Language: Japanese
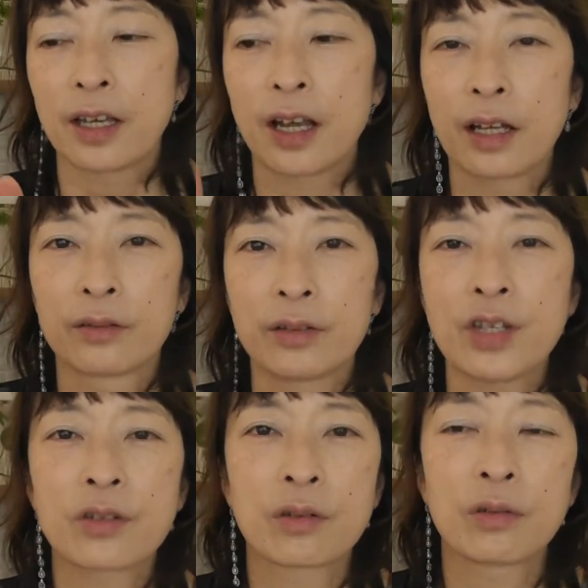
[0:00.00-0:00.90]
あの
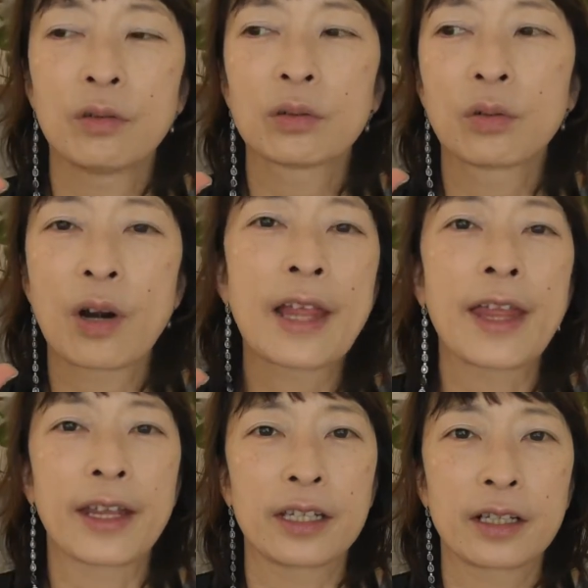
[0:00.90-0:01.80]
リスクを取ら
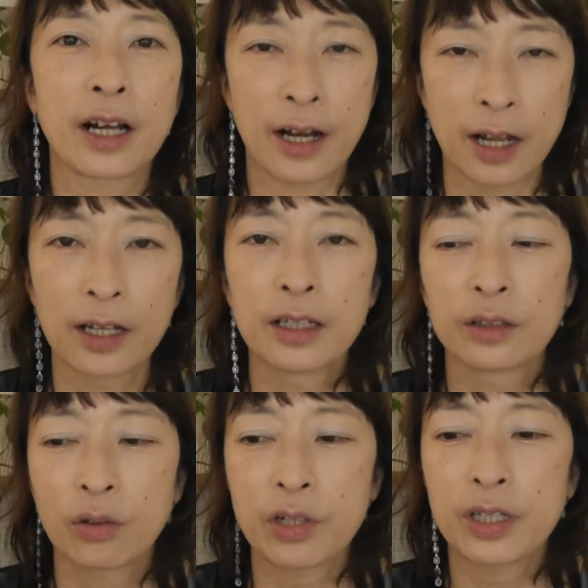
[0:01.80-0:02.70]
ないから
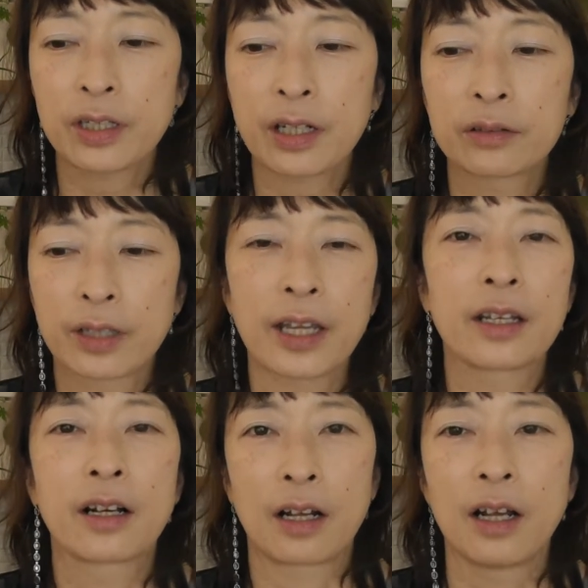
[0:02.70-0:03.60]
取りたくない
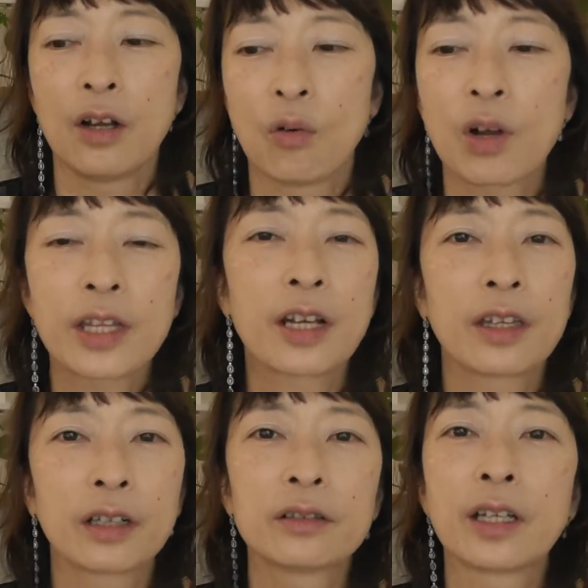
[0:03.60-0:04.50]
からお金が
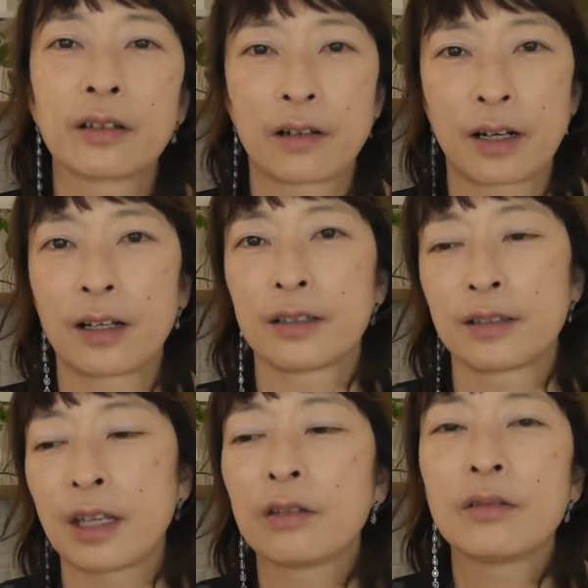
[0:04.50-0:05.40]
なくなるからっ
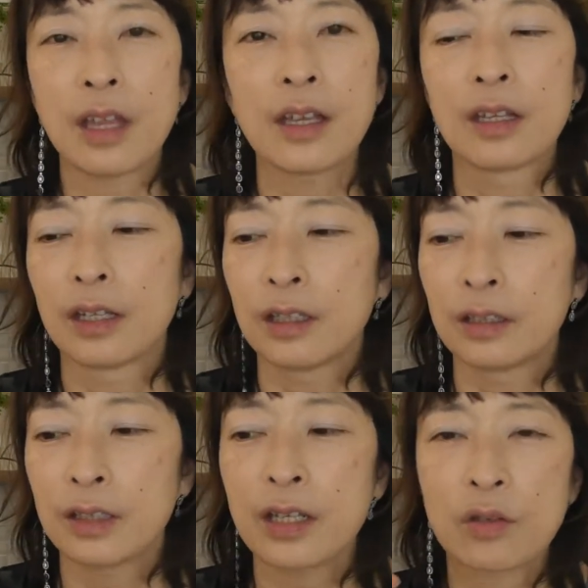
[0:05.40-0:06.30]
ていうね
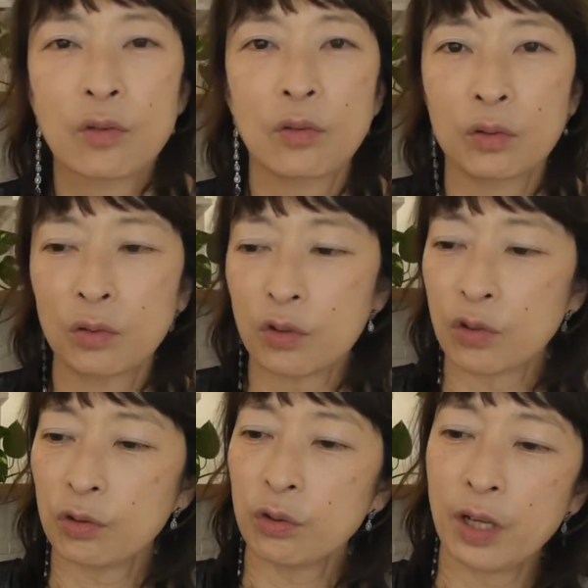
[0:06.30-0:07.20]
でその
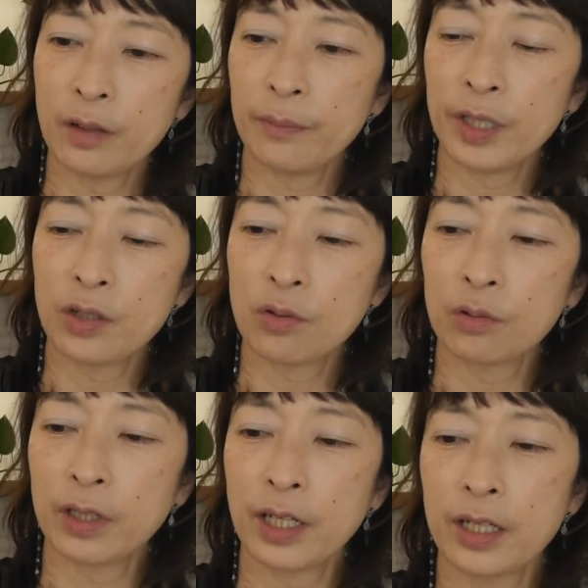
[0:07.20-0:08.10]
中途半端な
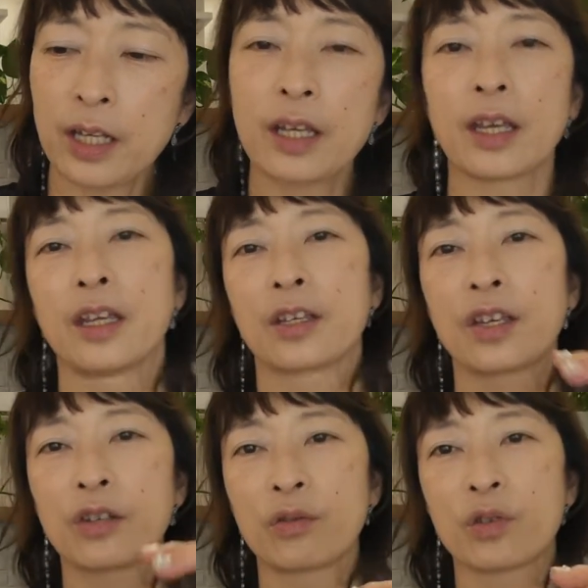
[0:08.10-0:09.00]
状態で
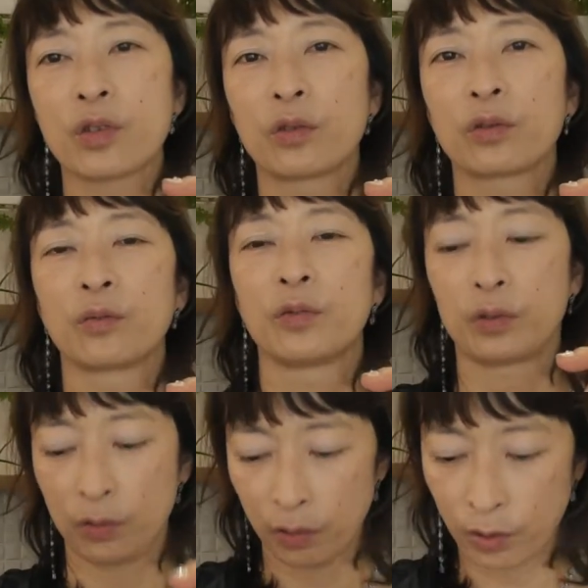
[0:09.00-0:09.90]
起業しようと思う
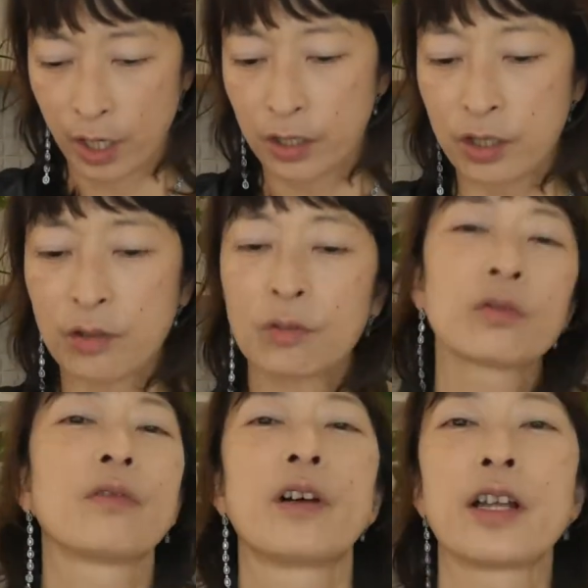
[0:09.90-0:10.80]
と二
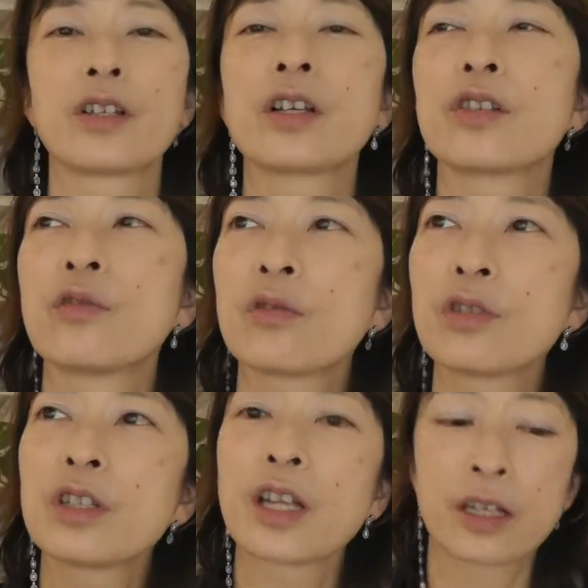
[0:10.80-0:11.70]
足のわらじが上
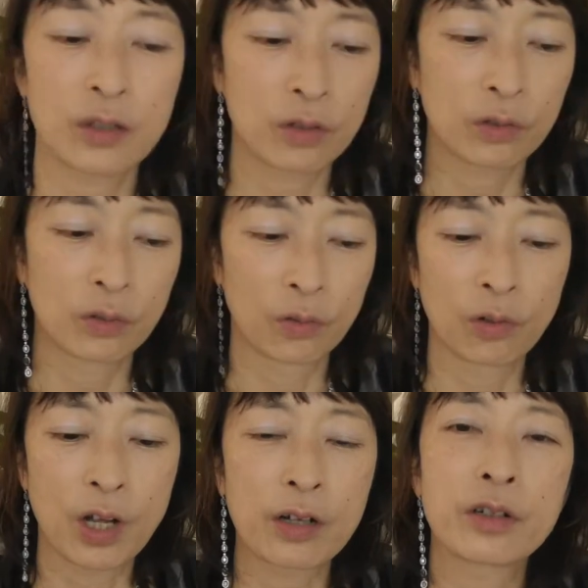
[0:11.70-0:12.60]
手にできる人
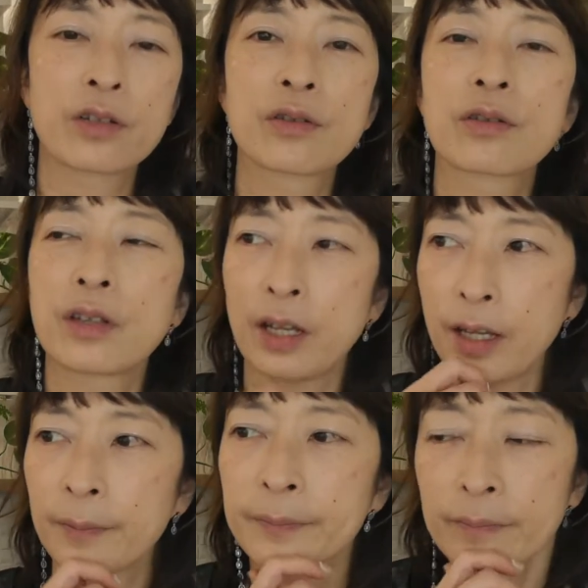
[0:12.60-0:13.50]
の確率って